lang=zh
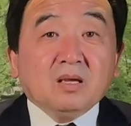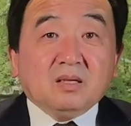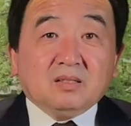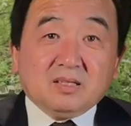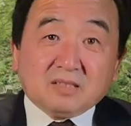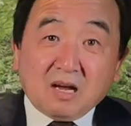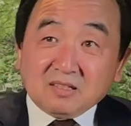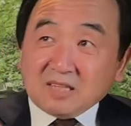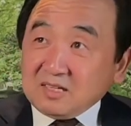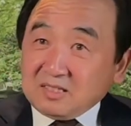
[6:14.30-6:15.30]
那当
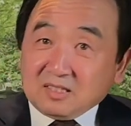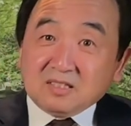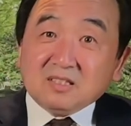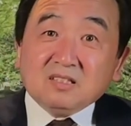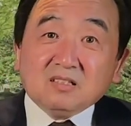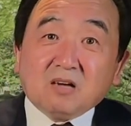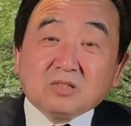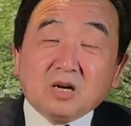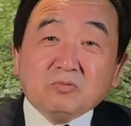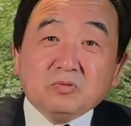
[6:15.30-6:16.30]
然他是跟老
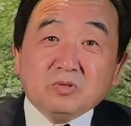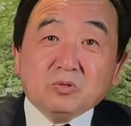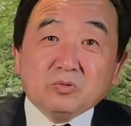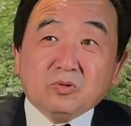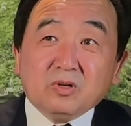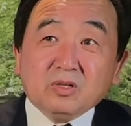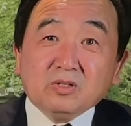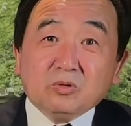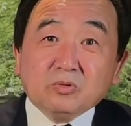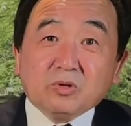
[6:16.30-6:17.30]
教父有所
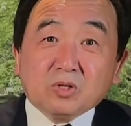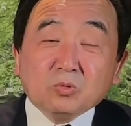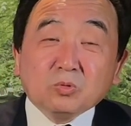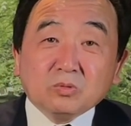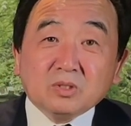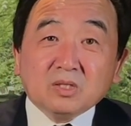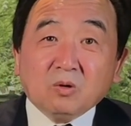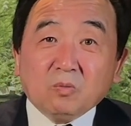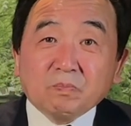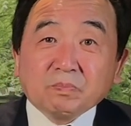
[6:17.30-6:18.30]
有所沟通之后，